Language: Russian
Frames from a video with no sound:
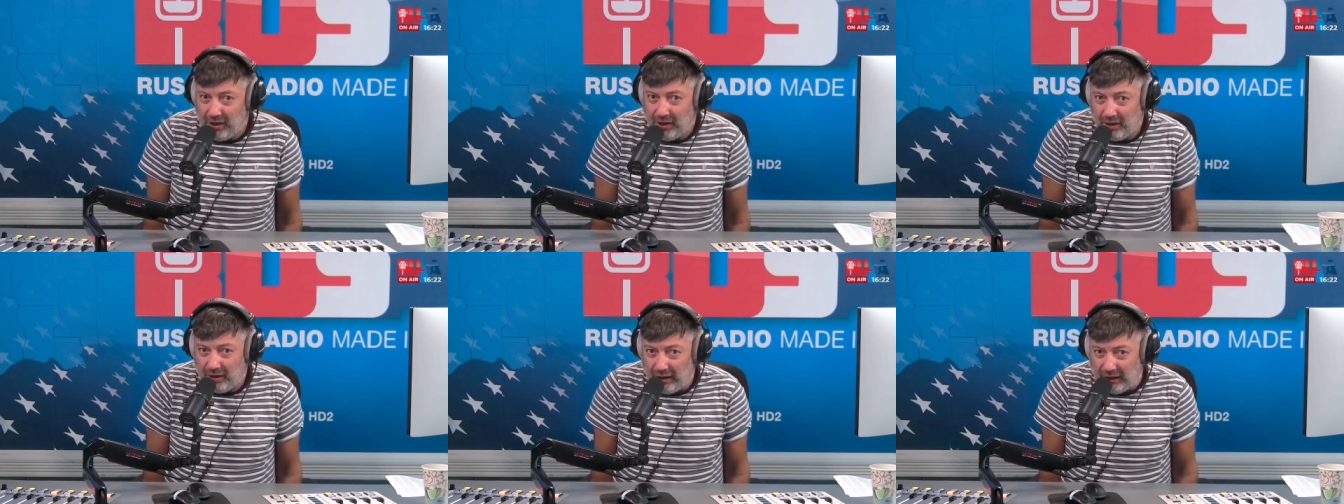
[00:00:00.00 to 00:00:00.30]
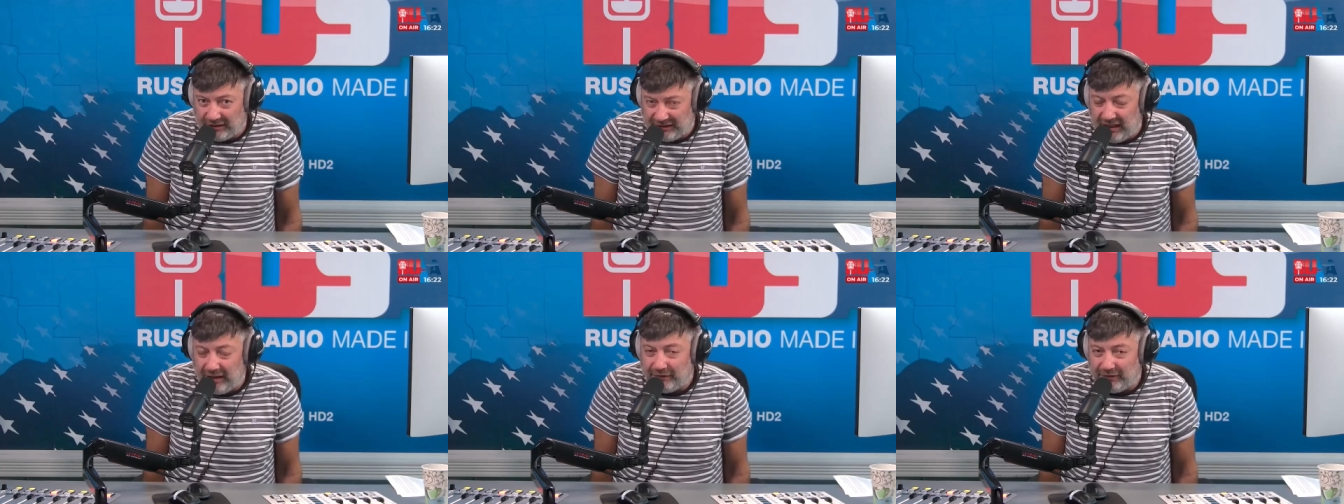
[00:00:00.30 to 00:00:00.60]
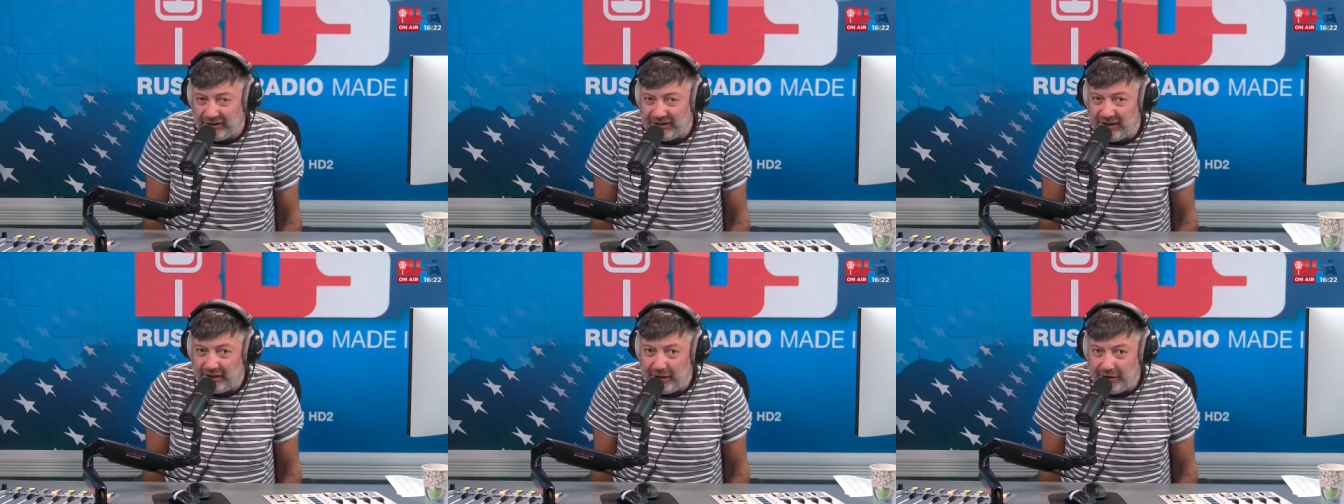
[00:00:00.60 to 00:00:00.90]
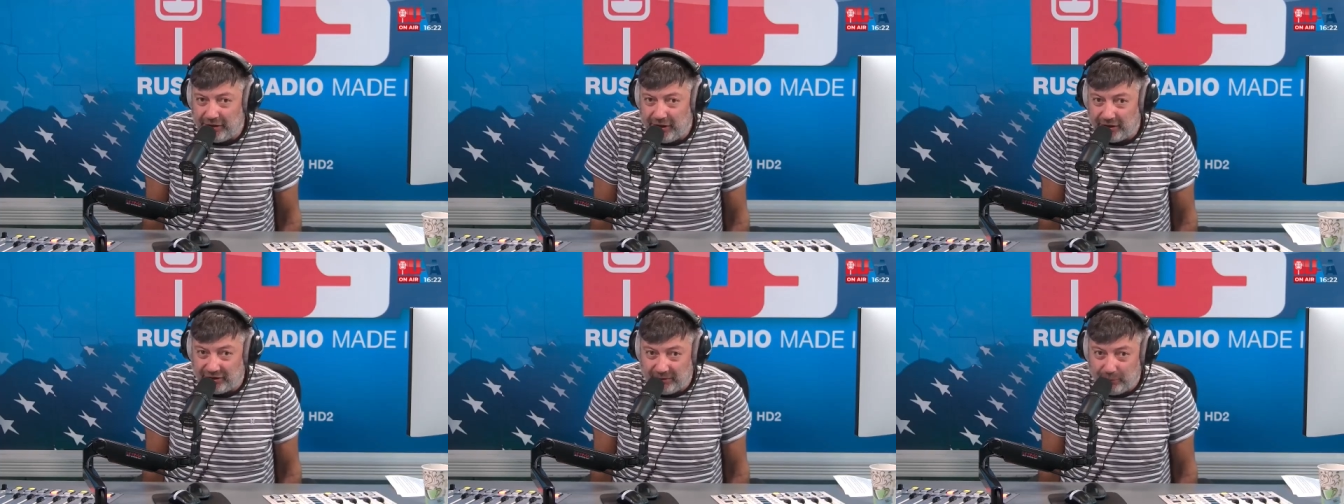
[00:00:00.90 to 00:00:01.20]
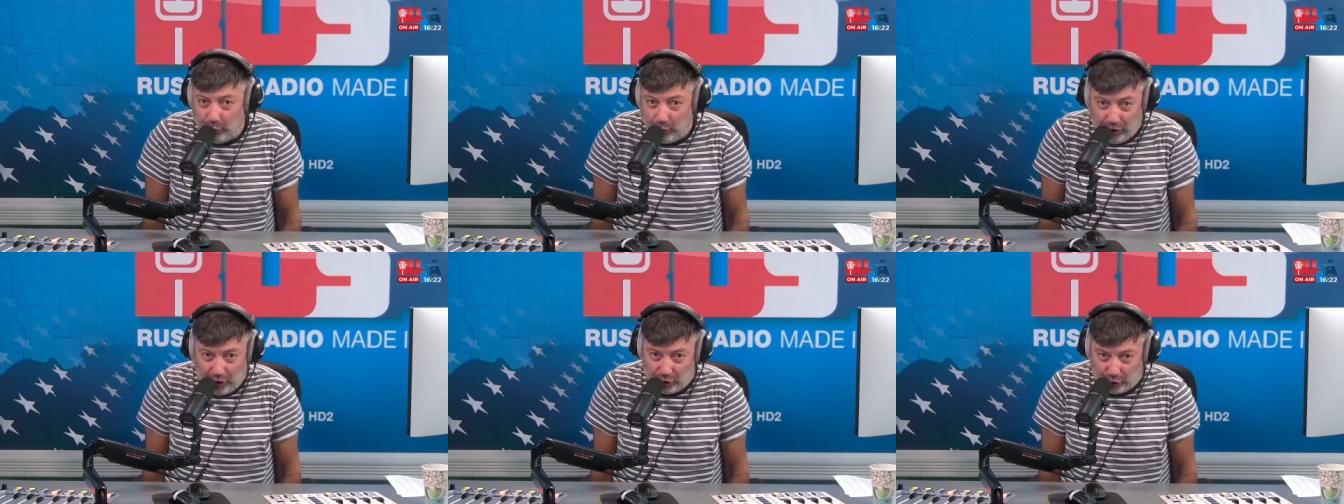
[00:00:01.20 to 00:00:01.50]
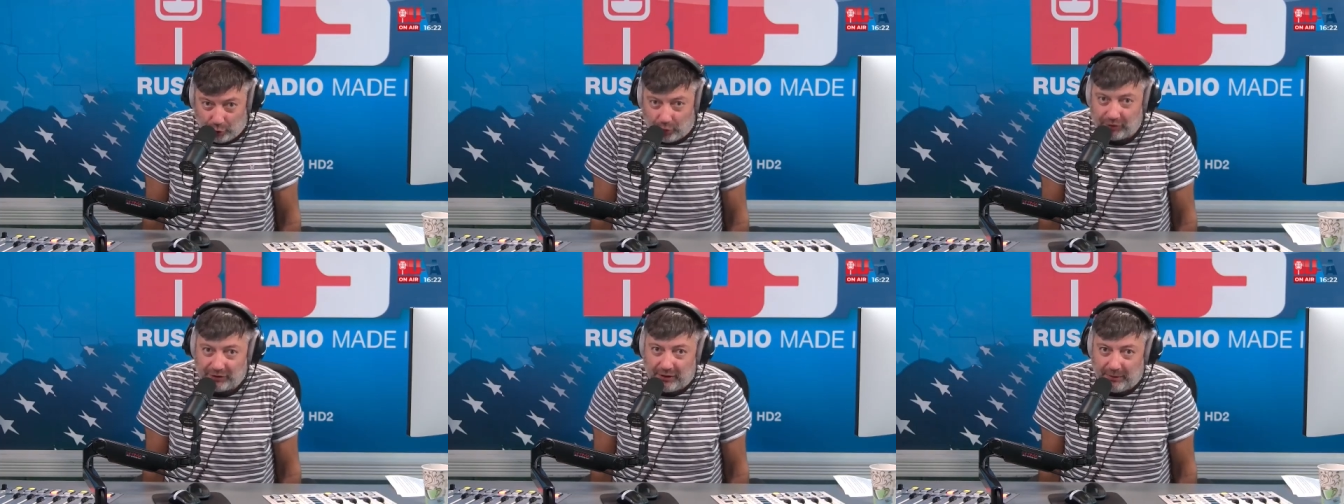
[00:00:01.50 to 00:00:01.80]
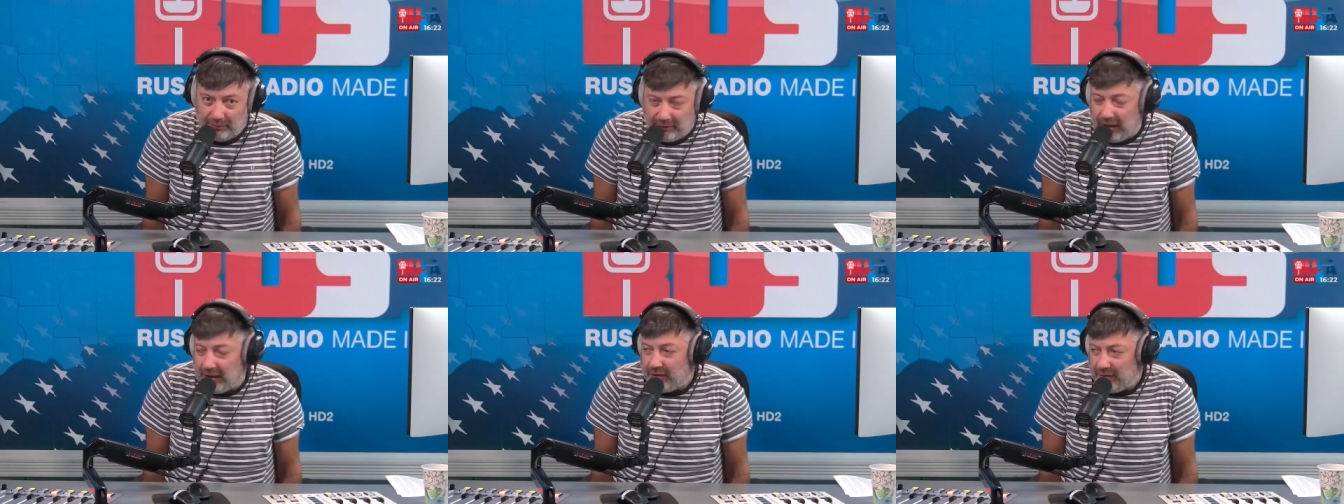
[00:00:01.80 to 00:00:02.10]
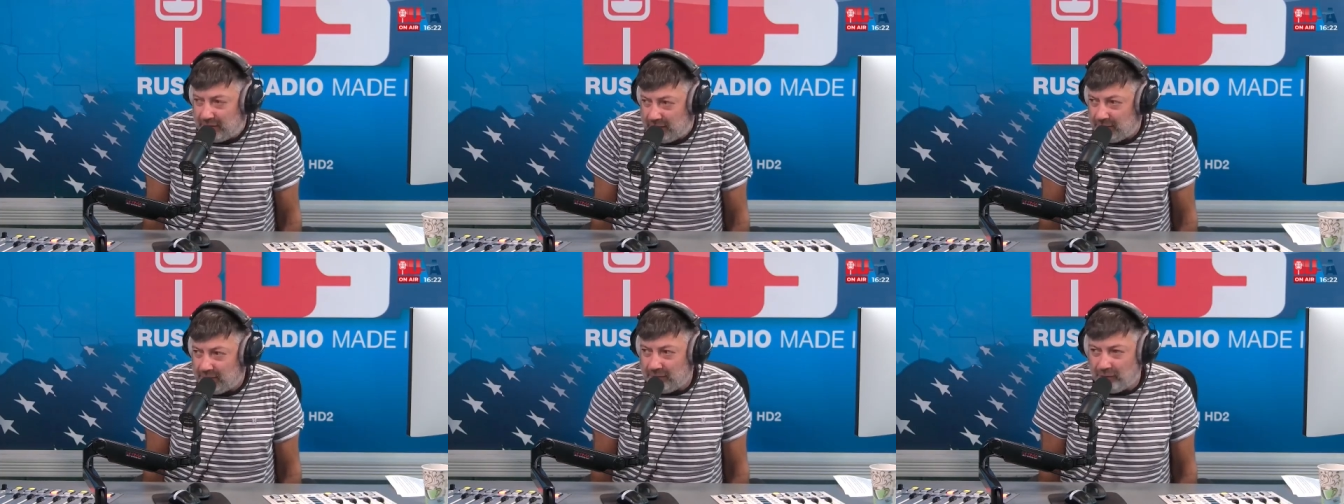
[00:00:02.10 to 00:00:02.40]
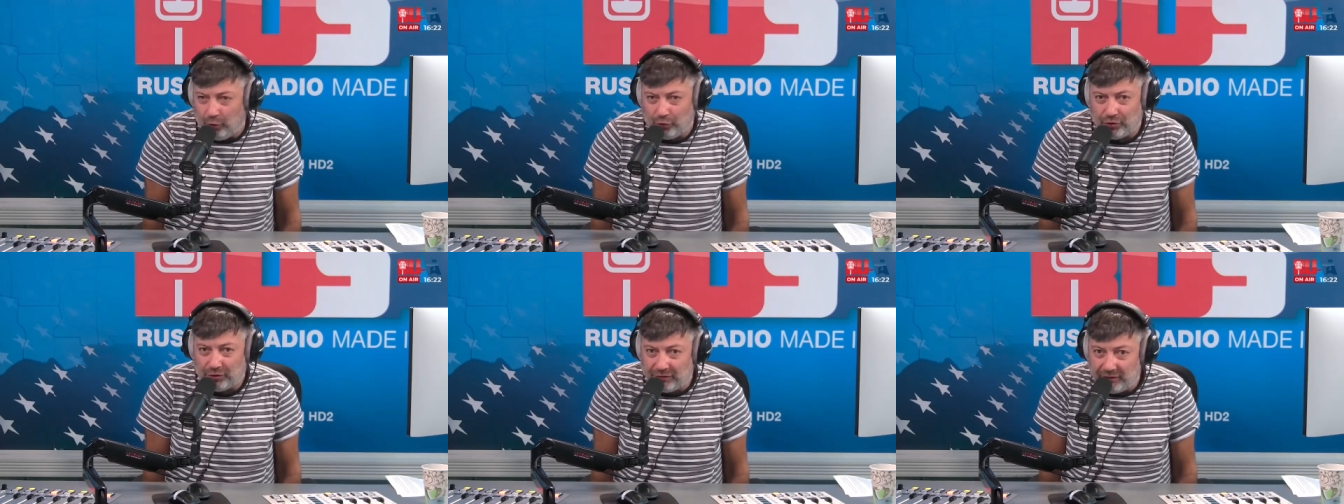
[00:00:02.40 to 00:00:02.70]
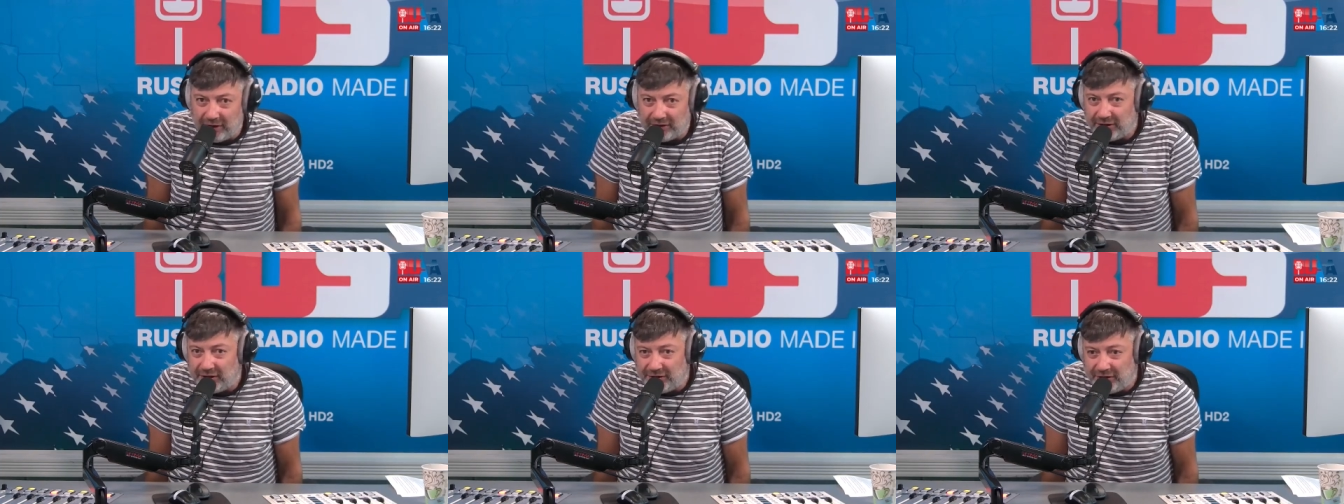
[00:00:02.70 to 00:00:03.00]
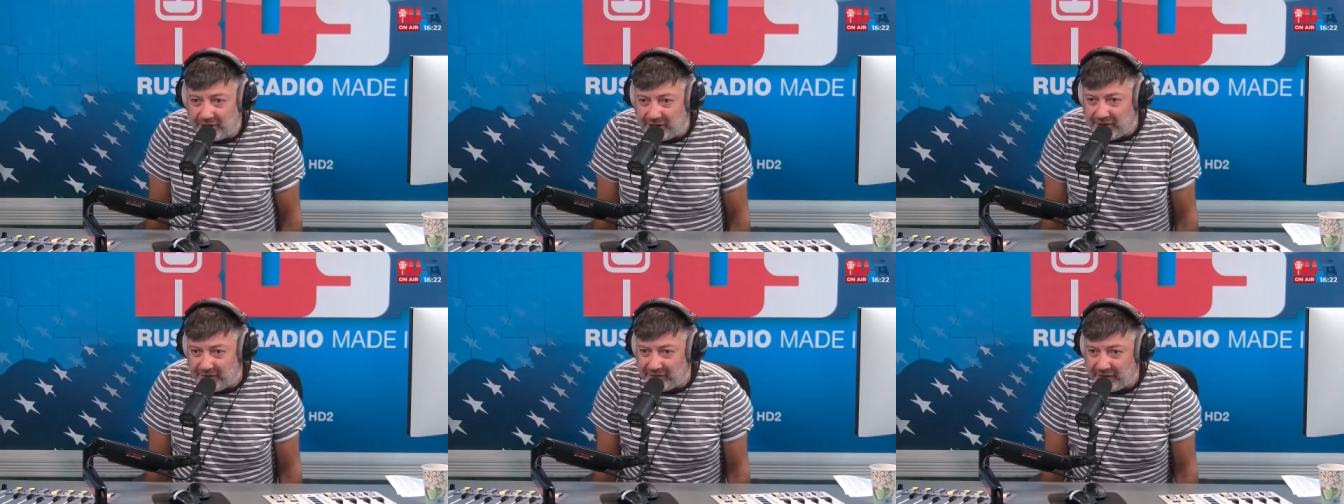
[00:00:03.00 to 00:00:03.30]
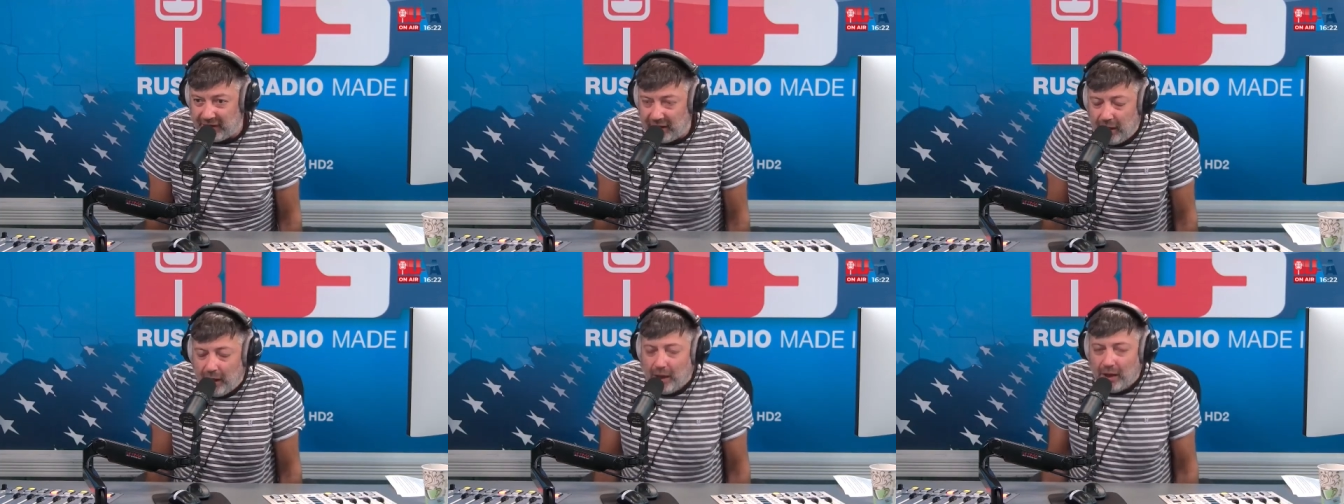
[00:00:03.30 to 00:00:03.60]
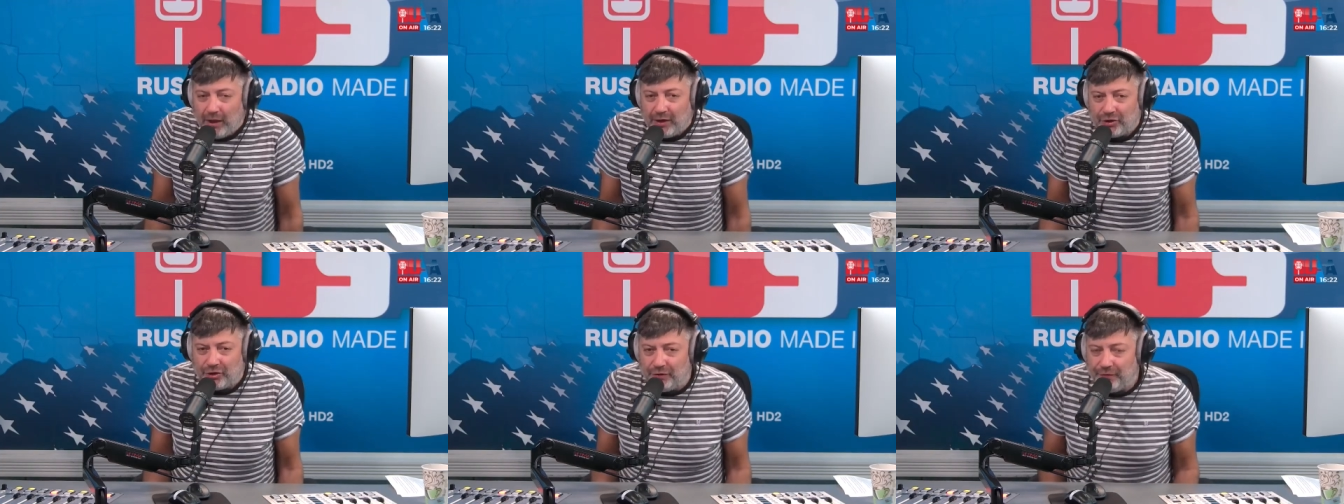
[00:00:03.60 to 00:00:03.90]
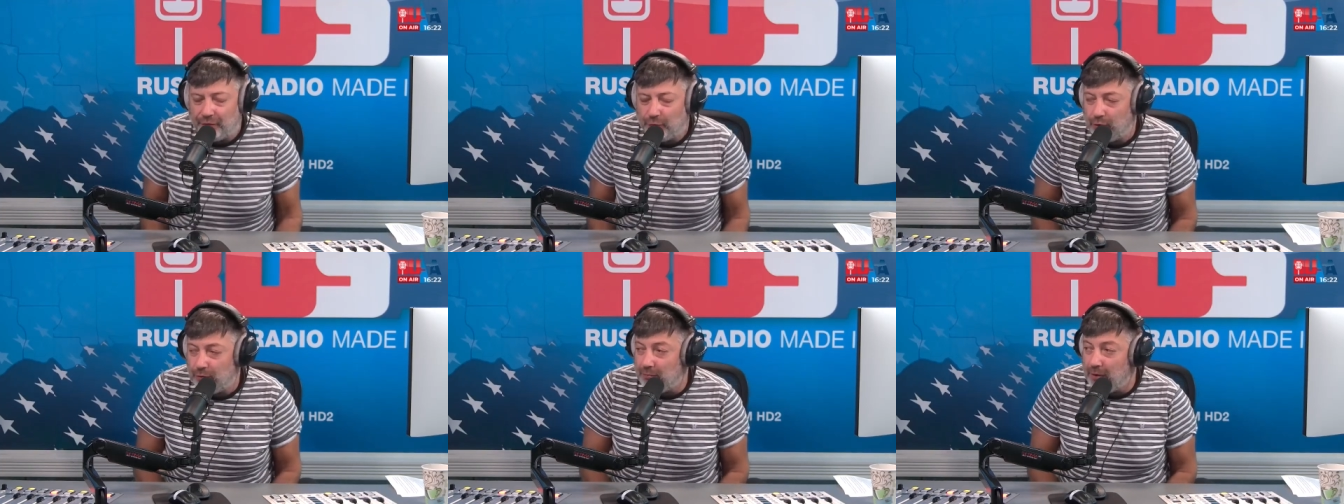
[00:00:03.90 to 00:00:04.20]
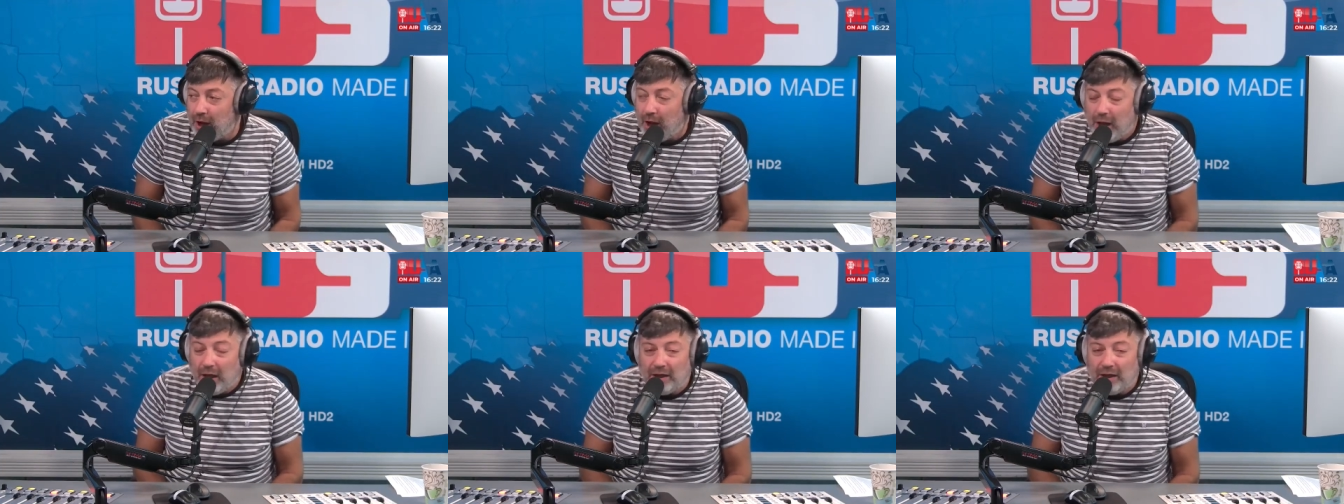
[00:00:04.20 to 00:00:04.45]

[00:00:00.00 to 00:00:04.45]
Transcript: отстаивать национальные интересы более жестко, да? Больше называется, ассертивно. Расшифруем.